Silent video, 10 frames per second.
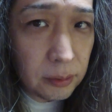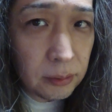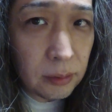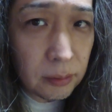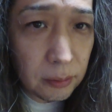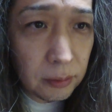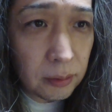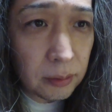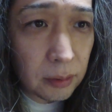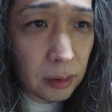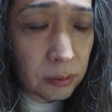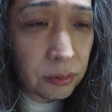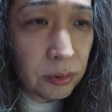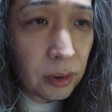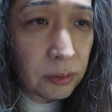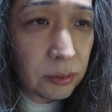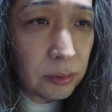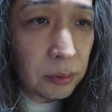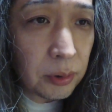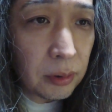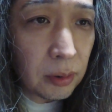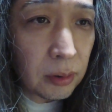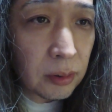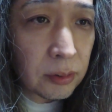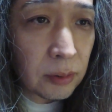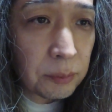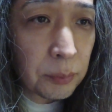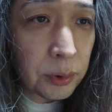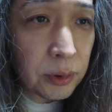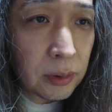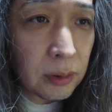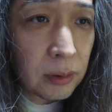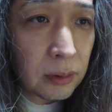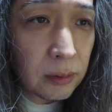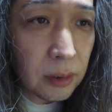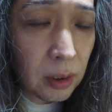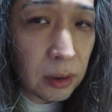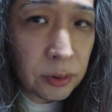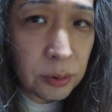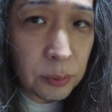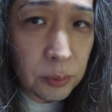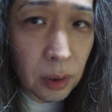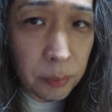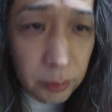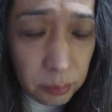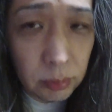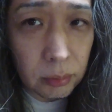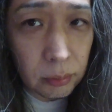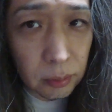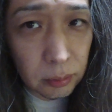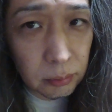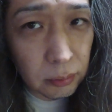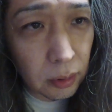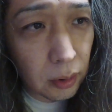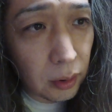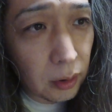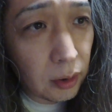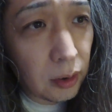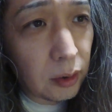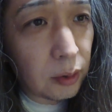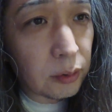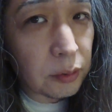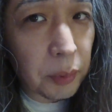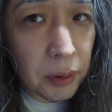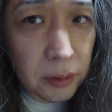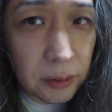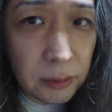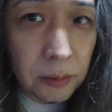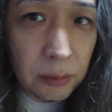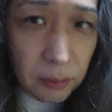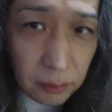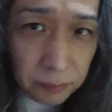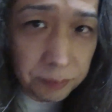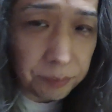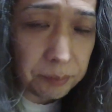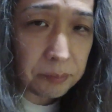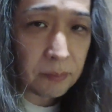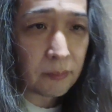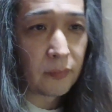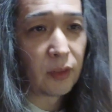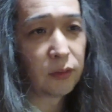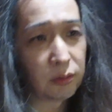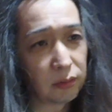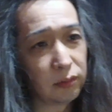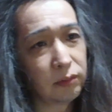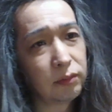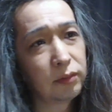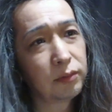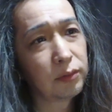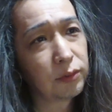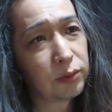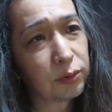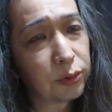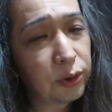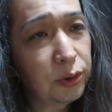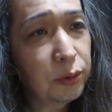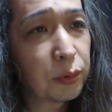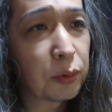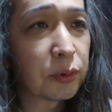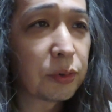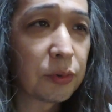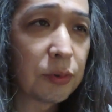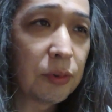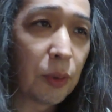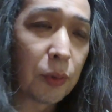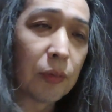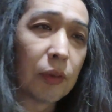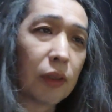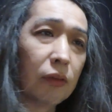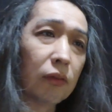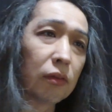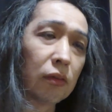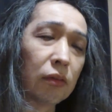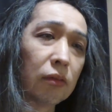行ってね、暑い暑いと言いながら散歩しながらね、アイスを食べるというね、素晴らしいですね。そう。涼しいところで涼んでおけばいいんです